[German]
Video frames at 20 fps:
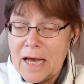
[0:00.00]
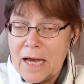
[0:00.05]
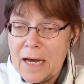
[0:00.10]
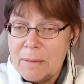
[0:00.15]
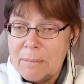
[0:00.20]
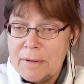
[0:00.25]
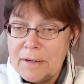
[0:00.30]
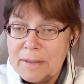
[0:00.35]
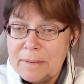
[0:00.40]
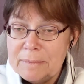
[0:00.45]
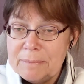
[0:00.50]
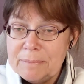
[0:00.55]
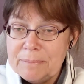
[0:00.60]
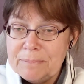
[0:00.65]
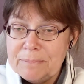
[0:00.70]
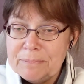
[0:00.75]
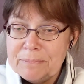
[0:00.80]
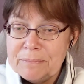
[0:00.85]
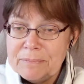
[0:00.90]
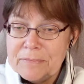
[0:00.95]
Aber
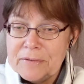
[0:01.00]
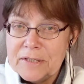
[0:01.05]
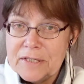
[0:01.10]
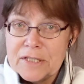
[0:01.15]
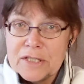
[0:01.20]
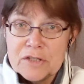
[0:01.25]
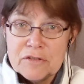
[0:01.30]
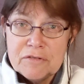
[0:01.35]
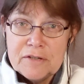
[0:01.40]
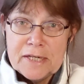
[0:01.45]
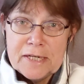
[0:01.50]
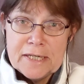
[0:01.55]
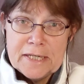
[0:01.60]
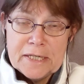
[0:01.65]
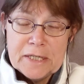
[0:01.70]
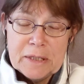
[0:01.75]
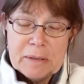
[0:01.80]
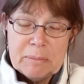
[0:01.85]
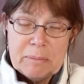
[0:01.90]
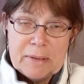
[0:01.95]
es ist viel
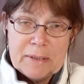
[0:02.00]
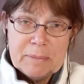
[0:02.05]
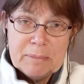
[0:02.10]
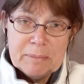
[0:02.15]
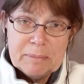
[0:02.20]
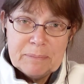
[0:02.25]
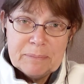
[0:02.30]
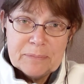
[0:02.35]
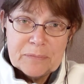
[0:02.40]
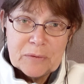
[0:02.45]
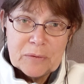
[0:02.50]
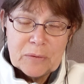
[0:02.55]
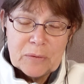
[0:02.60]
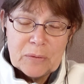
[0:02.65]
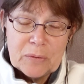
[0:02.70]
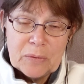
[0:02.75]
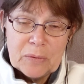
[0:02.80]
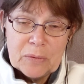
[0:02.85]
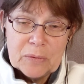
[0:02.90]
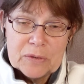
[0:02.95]
liegen geblieben.
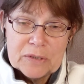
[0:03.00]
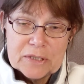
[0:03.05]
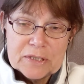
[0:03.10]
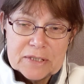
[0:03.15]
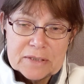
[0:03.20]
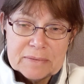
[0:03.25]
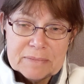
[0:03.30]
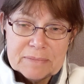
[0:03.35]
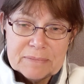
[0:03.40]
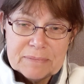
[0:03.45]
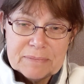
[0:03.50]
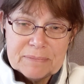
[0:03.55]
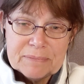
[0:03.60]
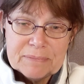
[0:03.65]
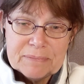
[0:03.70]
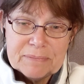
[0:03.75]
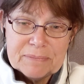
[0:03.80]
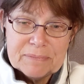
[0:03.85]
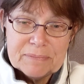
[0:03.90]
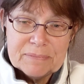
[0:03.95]
Und
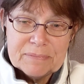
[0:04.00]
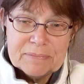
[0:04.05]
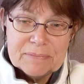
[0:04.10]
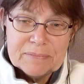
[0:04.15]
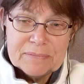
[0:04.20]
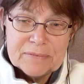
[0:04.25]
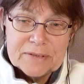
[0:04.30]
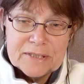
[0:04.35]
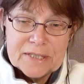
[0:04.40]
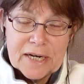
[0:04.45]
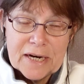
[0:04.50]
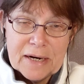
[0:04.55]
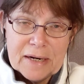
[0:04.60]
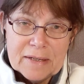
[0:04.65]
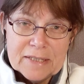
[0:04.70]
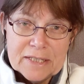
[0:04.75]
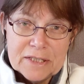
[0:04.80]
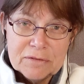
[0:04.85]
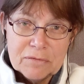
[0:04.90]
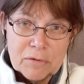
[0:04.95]

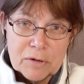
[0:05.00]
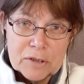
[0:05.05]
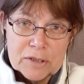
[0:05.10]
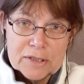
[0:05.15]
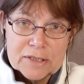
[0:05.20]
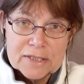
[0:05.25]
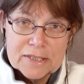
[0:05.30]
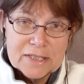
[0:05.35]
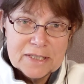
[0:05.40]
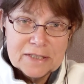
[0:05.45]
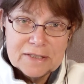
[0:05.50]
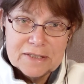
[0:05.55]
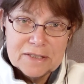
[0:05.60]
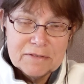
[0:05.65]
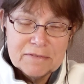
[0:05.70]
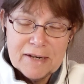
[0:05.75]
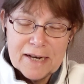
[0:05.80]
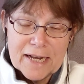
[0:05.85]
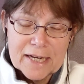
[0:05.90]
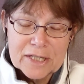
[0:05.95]
ja, ich wollte, ich,
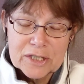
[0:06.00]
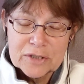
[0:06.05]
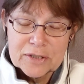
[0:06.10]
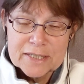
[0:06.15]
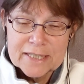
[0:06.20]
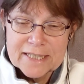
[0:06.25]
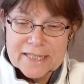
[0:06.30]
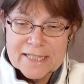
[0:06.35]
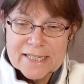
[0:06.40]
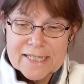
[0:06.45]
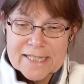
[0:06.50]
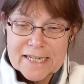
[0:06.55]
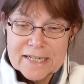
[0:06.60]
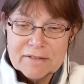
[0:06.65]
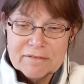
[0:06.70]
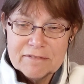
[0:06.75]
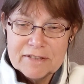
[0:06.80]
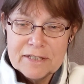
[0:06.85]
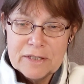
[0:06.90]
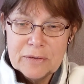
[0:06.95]
ich will eigentlich schon die ganze
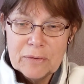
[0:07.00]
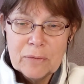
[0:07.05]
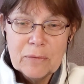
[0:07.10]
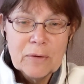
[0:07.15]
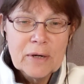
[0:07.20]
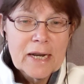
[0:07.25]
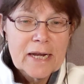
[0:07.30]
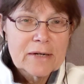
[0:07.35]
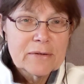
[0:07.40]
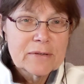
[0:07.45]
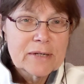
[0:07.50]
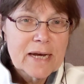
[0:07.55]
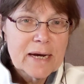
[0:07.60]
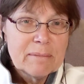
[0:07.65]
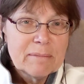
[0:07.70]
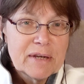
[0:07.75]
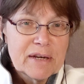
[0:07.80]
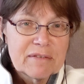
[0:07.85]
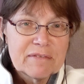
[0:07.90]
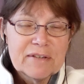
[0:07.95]
Zeit ein Video hochladen und
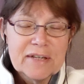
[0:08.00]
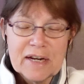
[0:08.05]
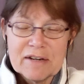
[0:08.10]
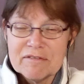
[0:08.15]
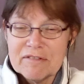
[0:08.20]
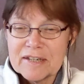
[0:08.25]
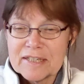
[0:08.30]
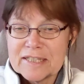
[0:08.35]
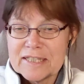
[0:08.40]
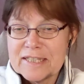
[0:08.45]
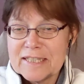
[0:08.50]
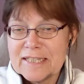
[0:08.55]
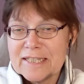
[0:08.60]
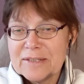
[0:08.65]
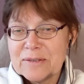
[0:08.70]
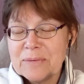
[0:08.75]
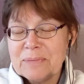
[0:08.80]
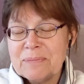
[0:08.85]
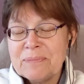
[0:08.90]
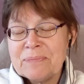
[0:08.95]
kam irgendwie einfach nicht
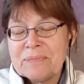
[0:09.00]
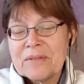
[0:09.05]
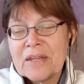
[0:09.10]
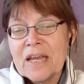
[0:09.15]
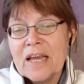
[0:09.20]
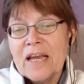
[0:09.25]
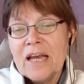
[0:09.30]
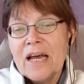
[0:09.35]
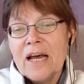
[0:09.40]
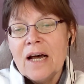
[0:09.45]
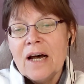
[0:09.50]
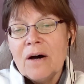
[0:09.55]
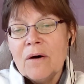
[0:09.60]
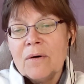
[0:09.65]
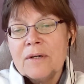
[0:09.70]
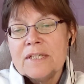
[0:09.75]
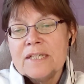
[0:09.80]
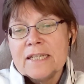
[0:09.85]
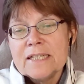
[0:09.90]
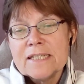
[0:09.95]
dazu.
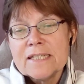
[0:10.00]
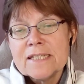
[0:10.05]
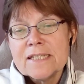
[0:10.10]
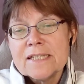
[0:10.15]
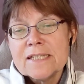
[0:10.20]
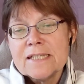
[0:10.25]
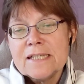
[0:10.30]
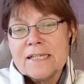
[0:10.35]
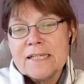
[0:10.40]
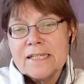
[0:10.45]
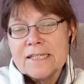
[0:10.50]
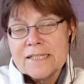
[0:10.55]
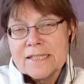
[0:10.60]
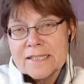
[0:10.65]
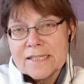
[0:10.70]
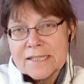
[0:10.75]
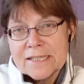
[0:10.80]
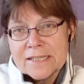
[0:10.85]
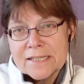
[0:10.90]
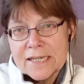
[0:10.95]
Und jetzt
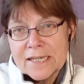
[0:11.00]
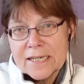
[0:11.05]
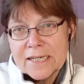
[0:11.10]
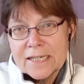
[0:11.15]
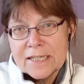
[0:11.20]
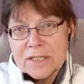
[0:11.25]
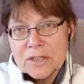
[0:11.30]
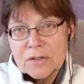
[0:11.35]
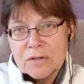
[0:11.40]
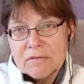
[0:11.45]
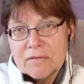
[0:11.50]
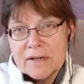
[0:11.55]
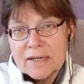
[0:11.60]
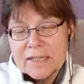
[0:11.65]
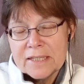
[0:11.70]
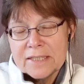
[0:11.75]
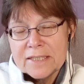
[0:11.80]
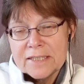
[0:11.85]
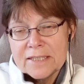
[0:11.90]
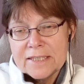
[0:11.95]
ist es endlich
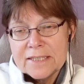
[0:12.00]
soweit.